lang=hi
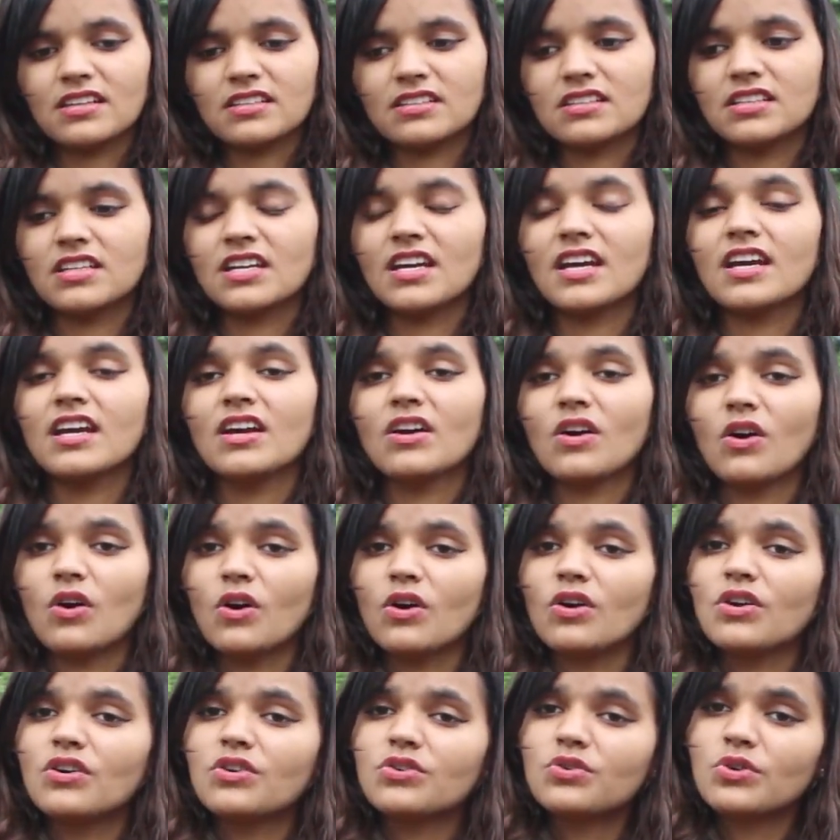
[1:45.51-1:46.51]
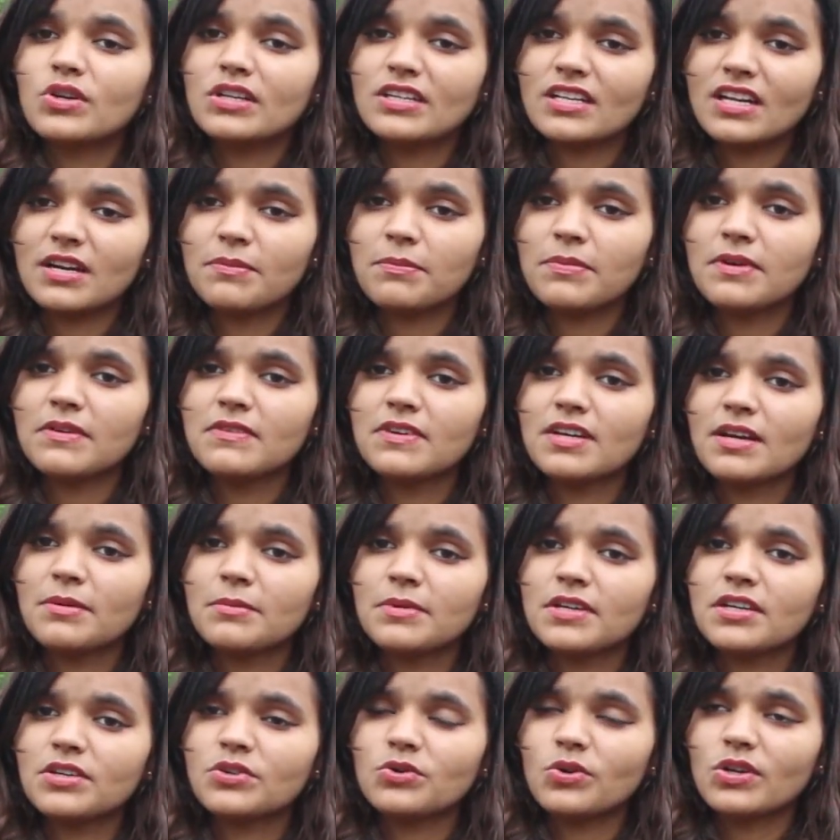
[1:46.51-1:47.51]
करते हैं और ट्विटर पे भी
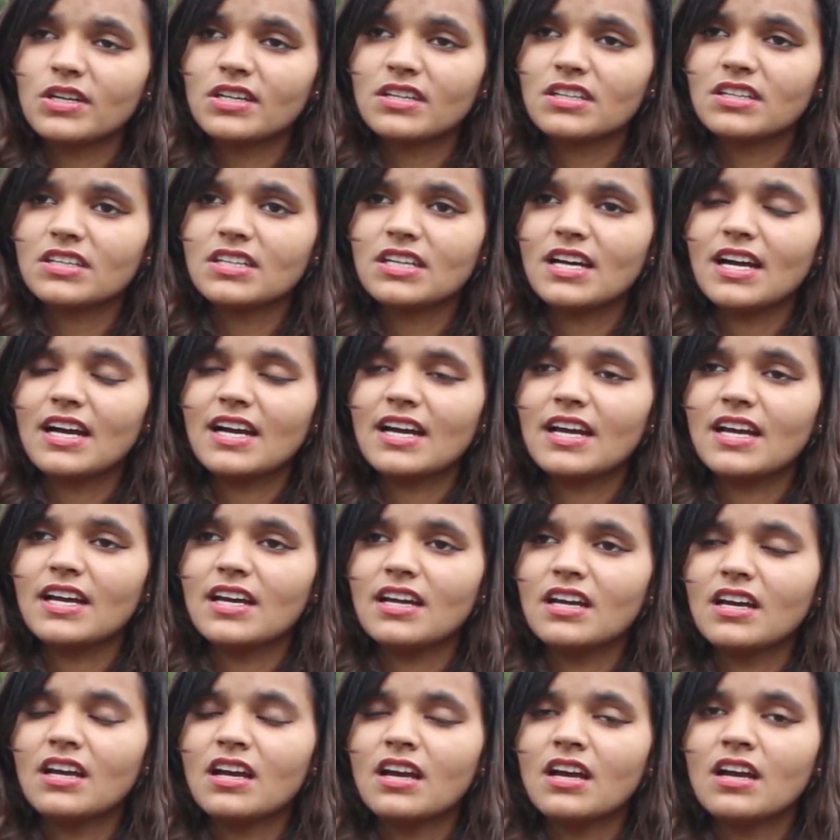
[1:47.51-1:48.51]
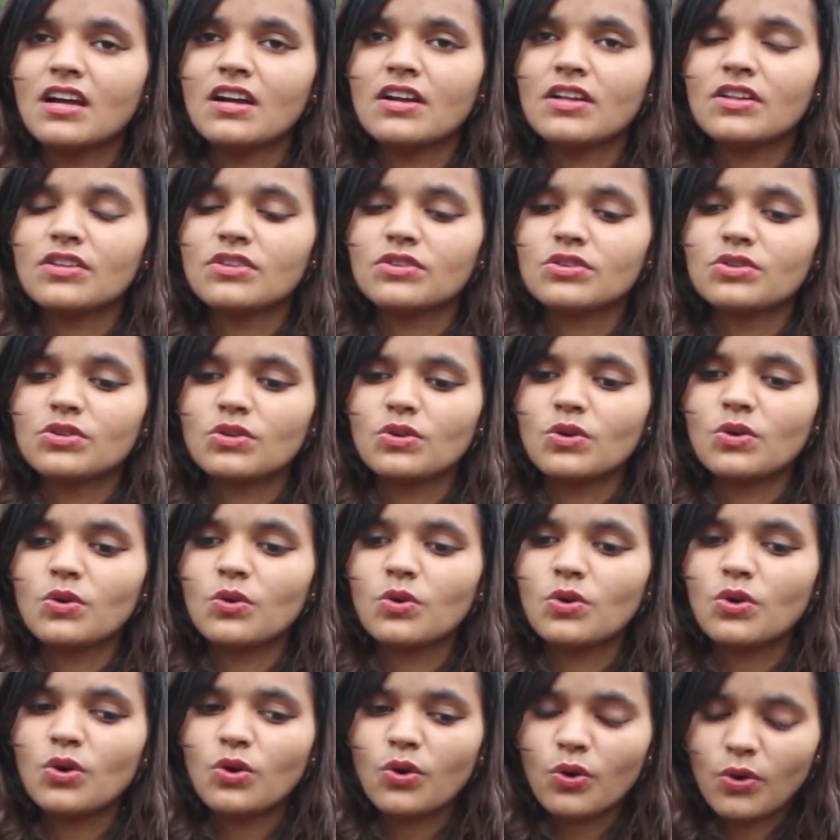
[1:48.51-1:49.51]
हमने ट्वीट किया है तो
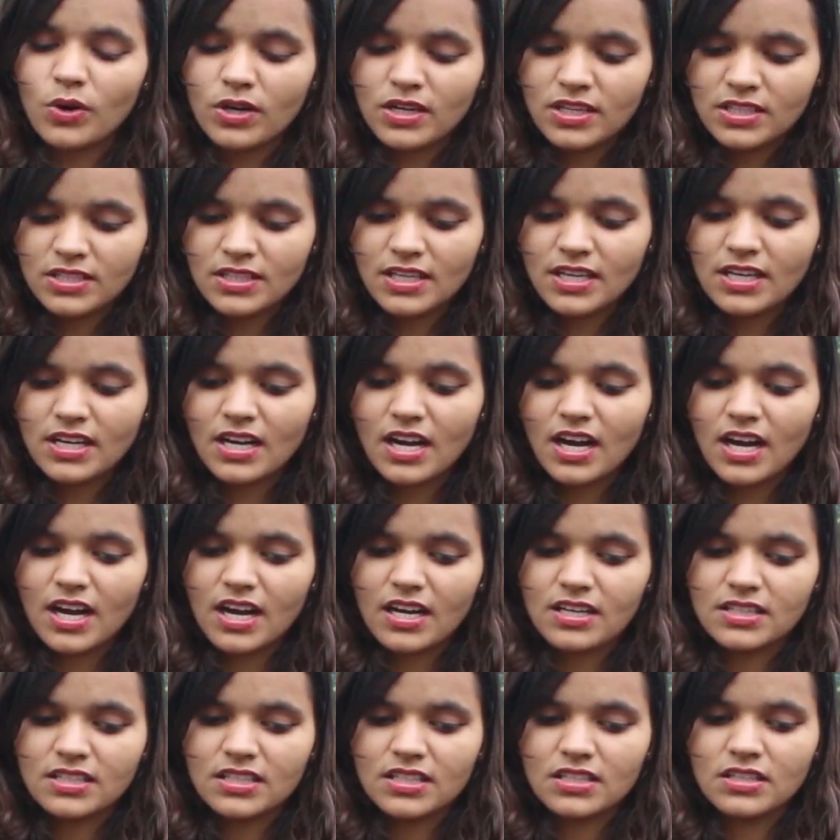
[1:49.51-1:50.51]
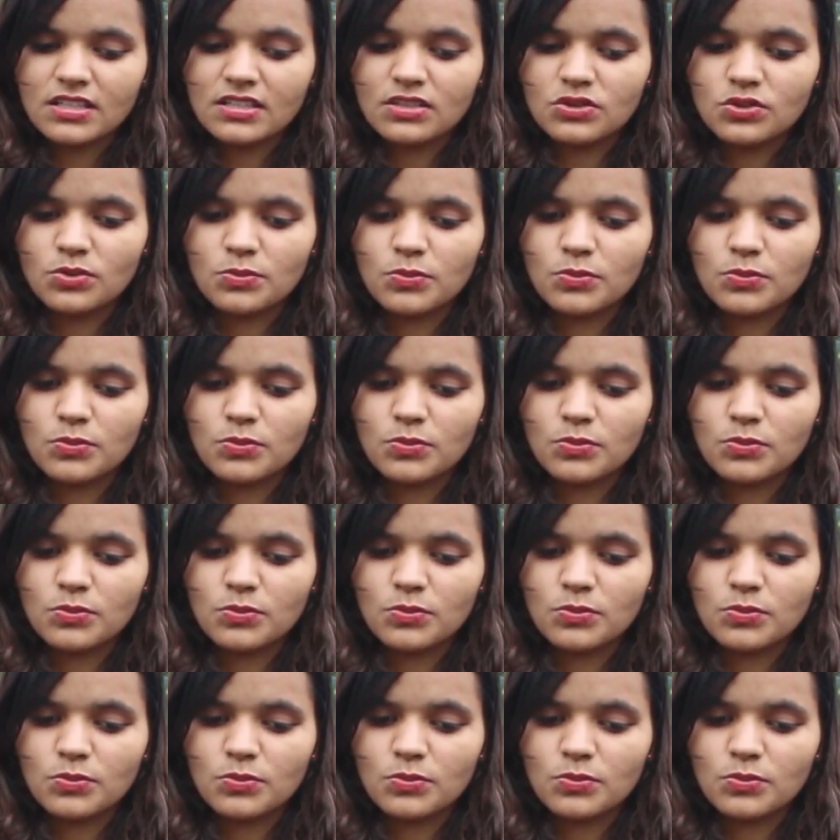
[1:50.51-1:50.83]
उन लोगों ने ये कहा कि